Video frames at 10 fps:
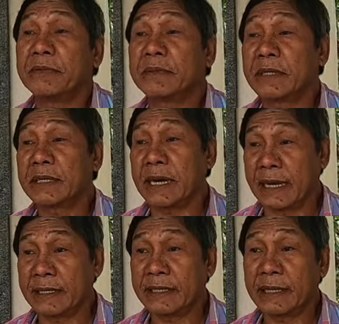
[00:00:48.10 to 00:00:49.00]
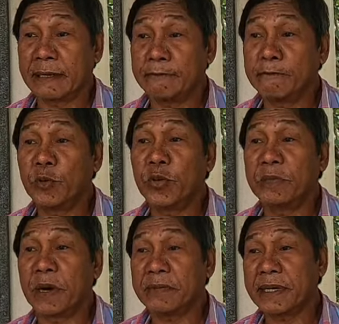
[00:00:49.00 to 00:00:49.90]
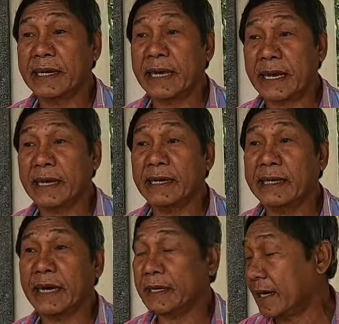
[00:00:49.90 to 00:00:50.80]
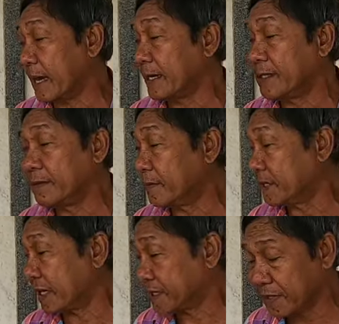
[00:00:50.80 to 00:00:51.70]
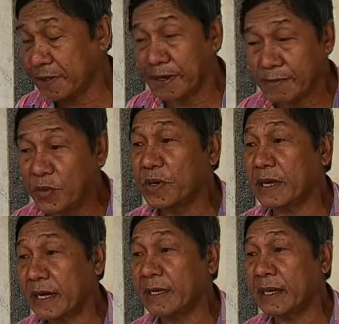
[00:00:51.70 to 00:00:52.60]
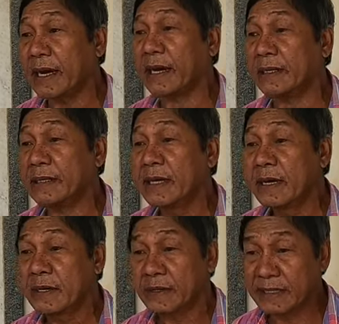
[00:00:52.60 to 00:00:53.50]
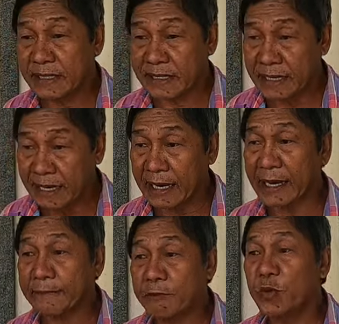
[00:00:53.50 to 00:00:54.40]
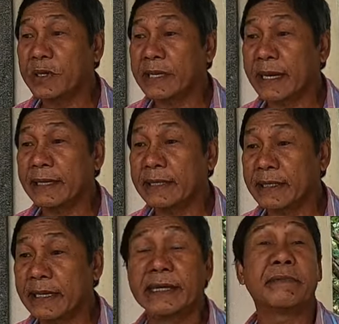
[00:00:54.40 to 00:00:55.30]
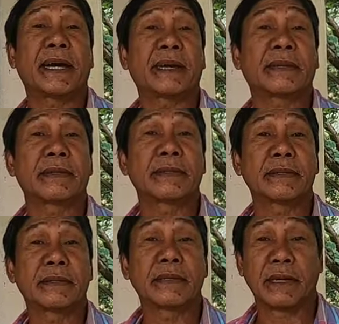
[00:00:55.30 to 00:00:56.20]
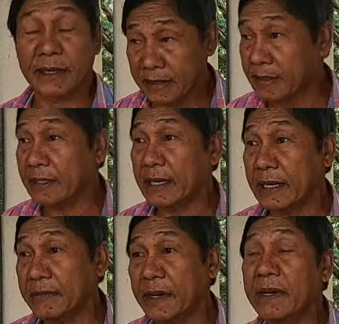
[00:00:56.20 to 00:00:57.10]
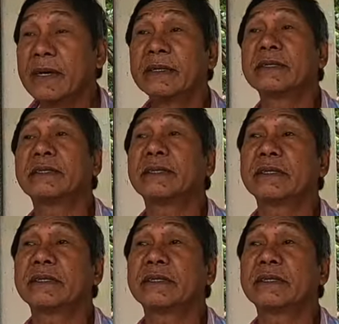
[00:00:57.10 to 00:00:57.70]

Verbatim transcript: một ờ, vợ là ông mua một cái nhà hai cái nhà chẳng hạn như một nhà sài gòn mua một cái để ở rồi đà lạt mua một cái là để nghỉ mát trời ờ nó đi ra để mát chứ